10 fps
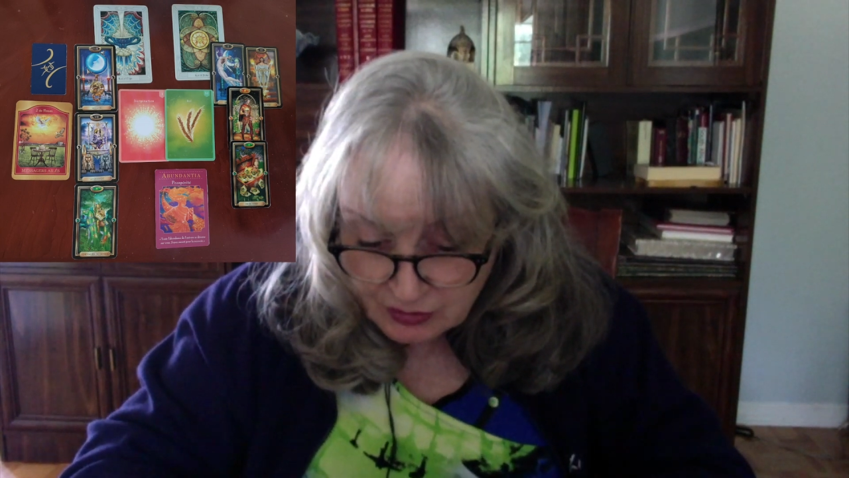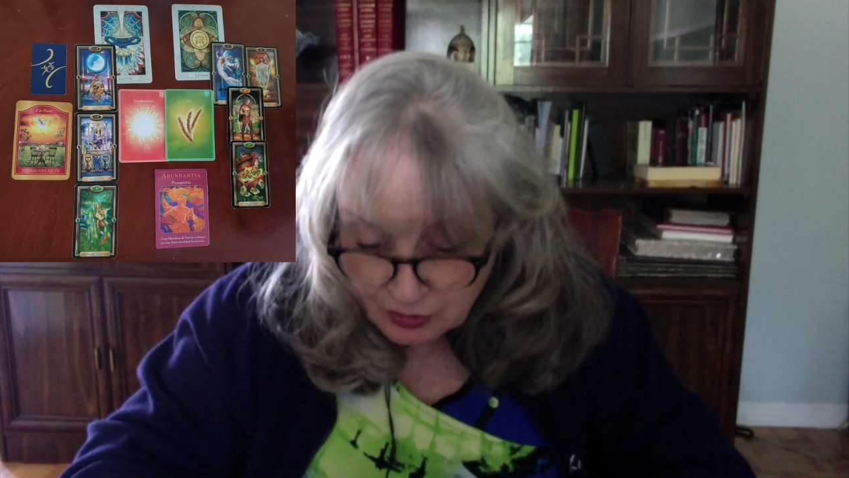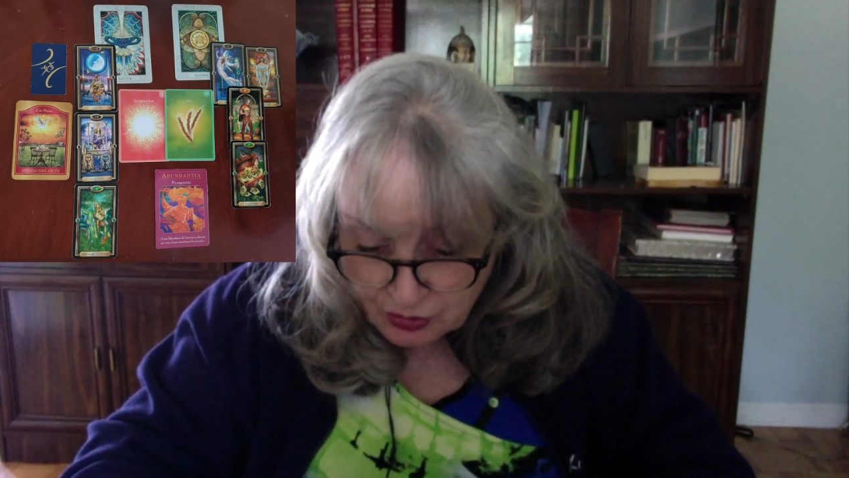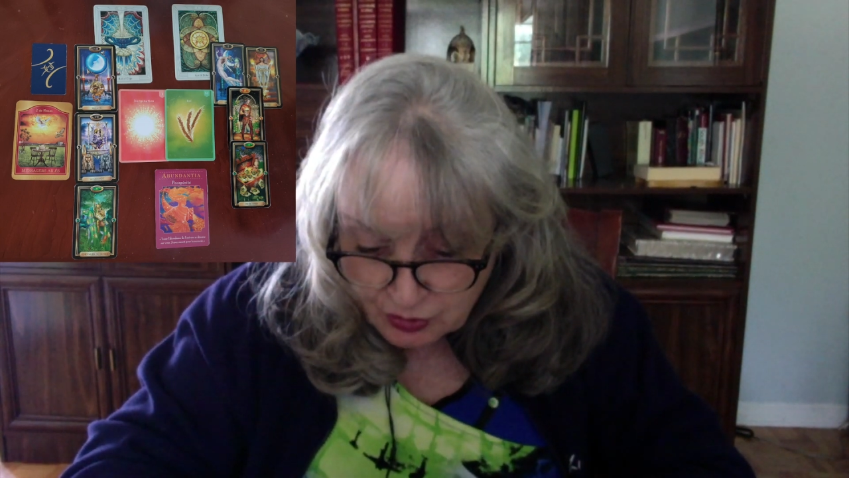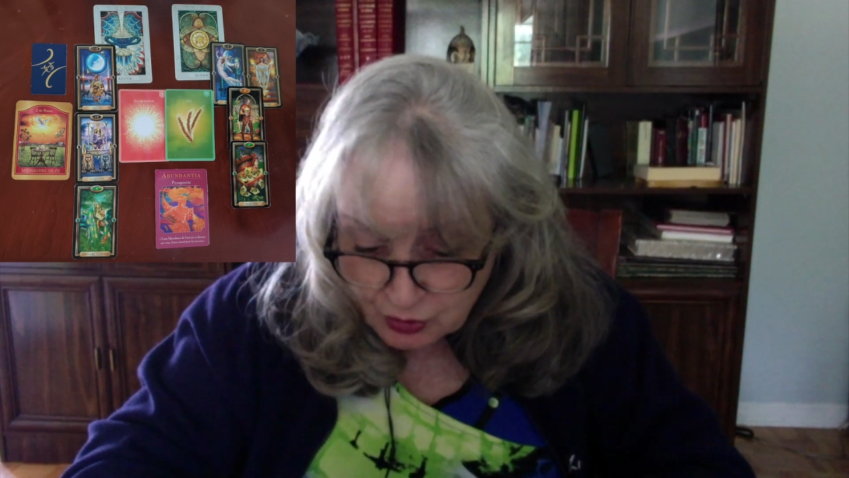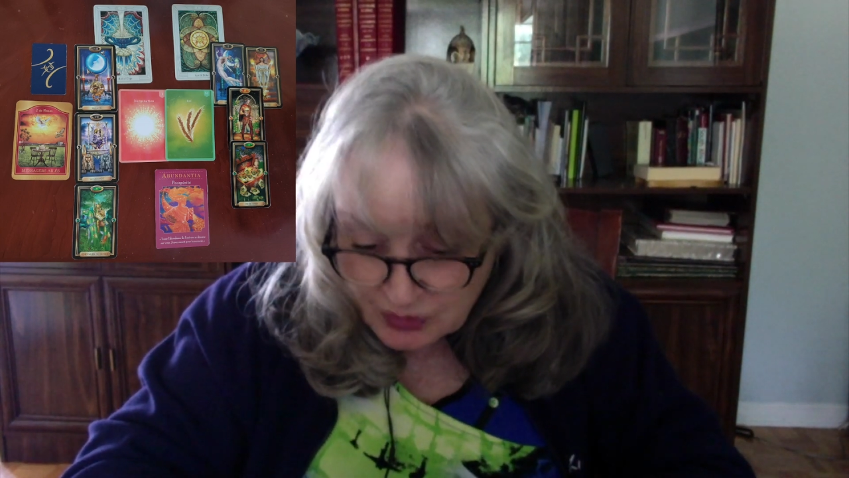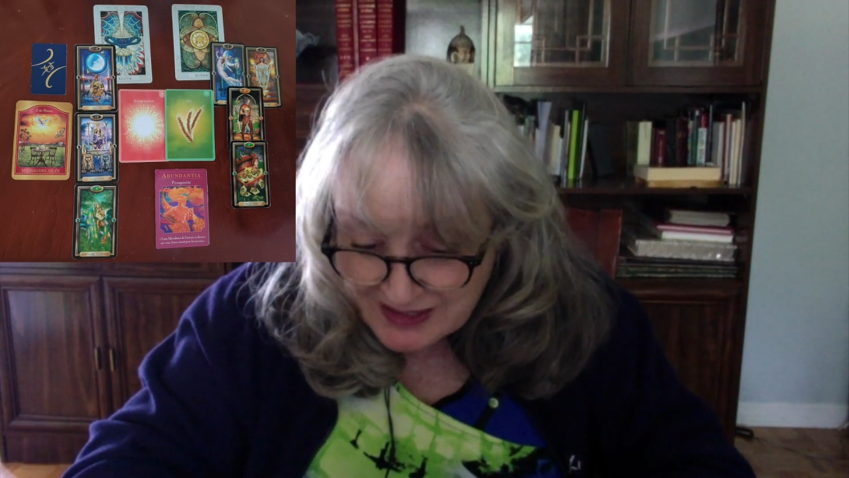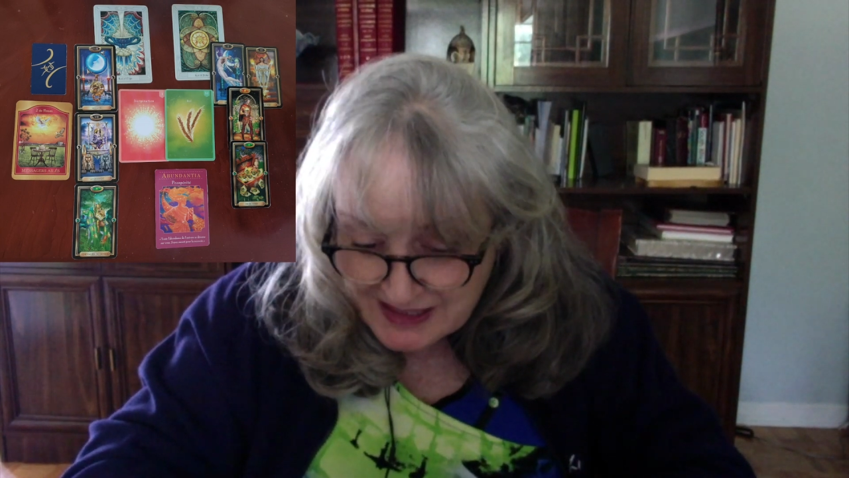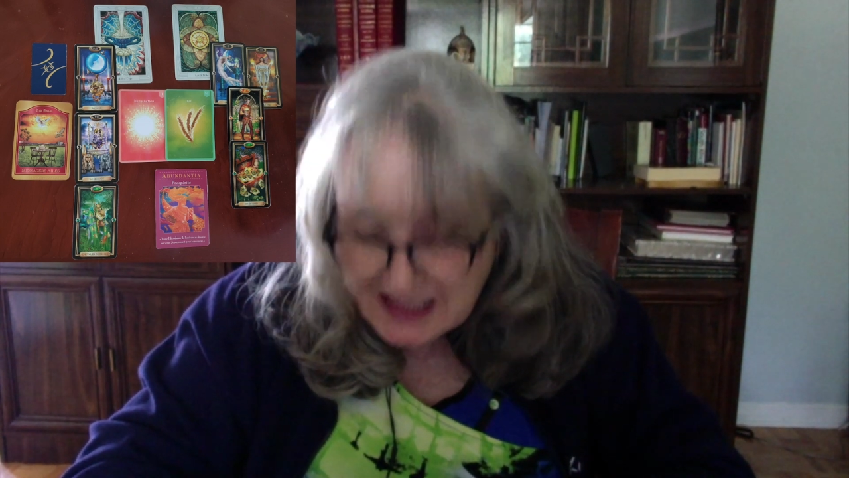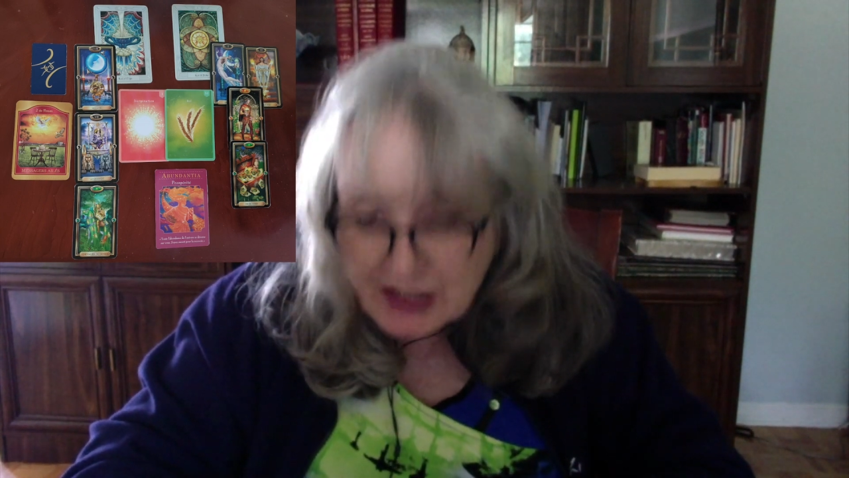toujours très
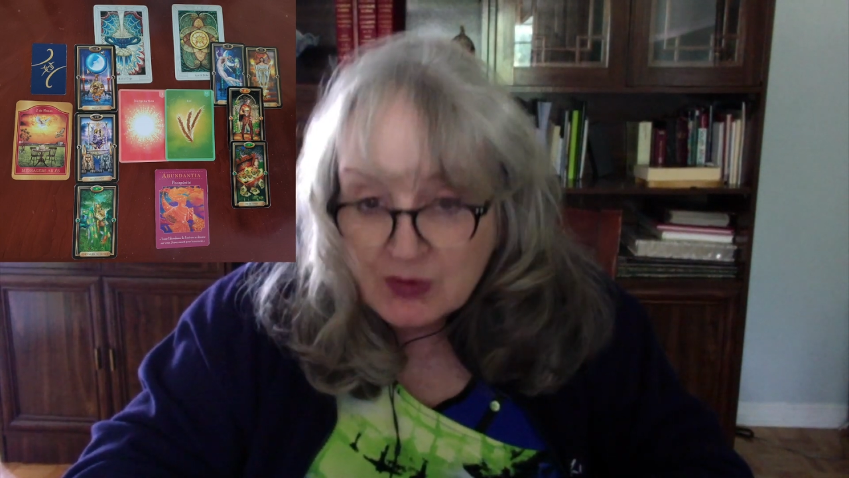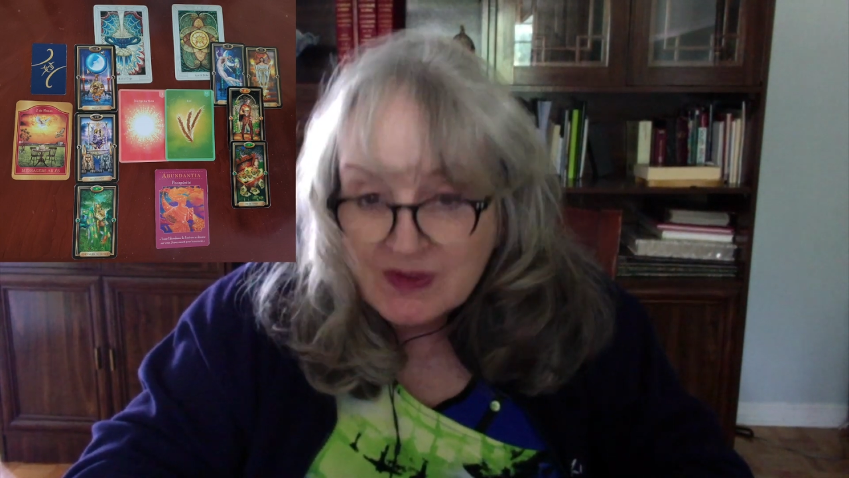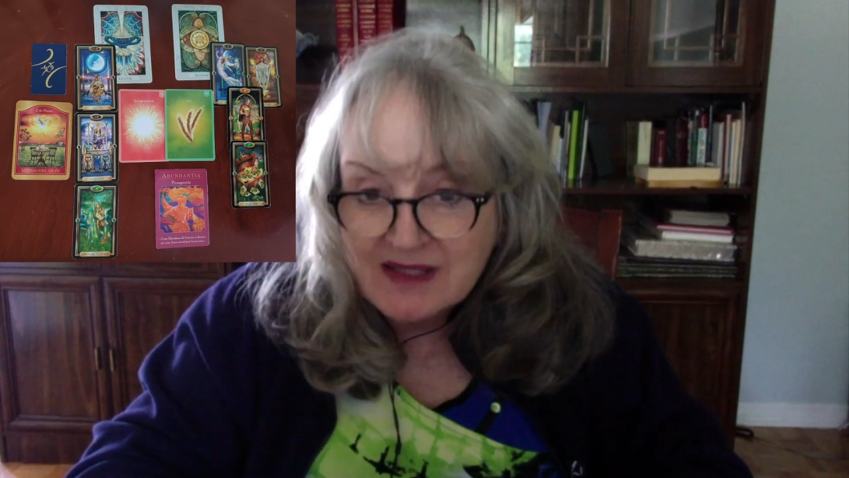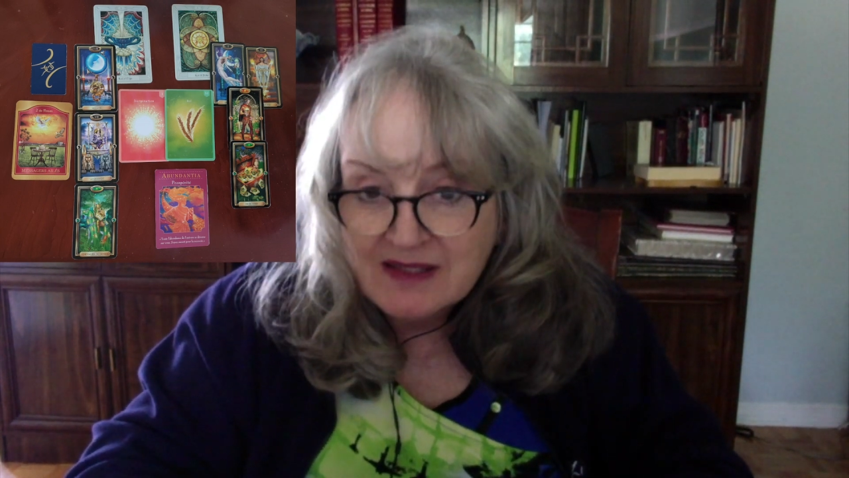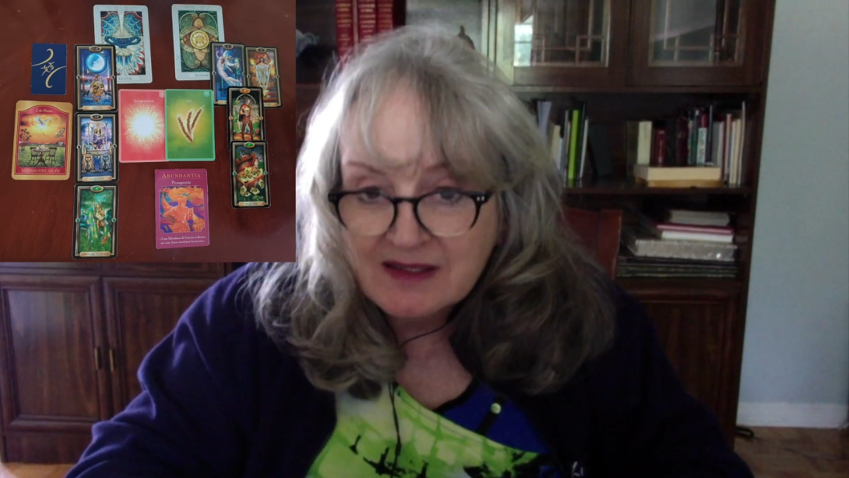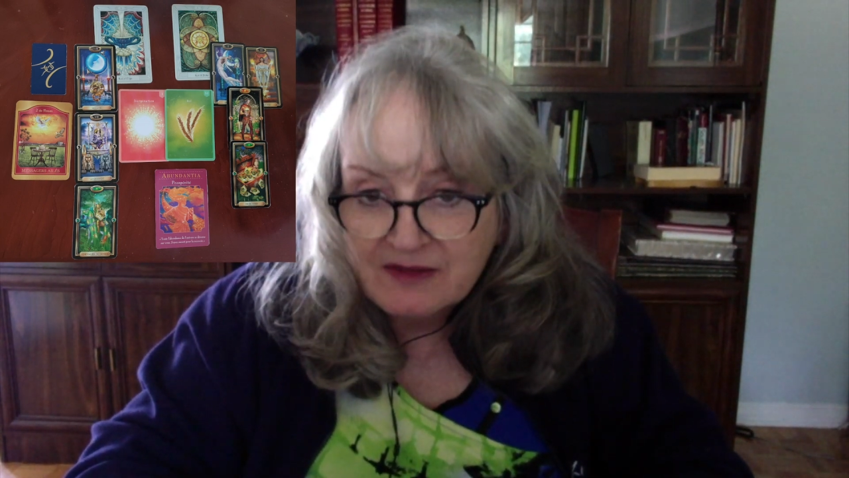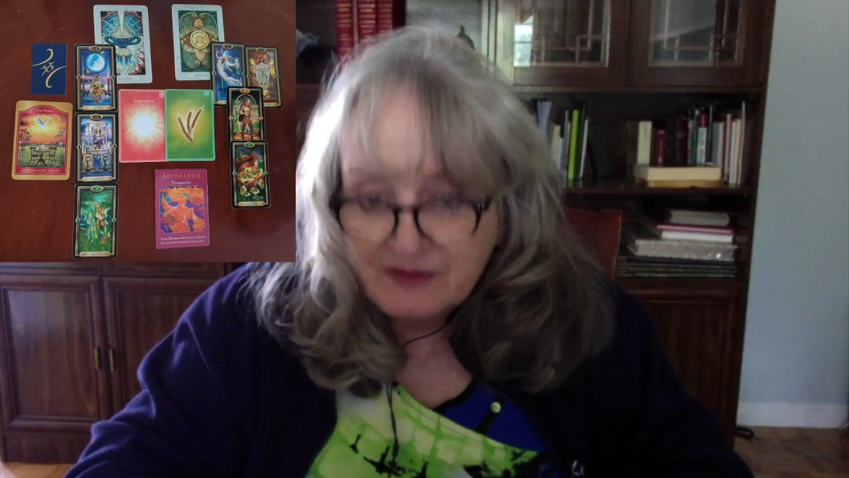intuitif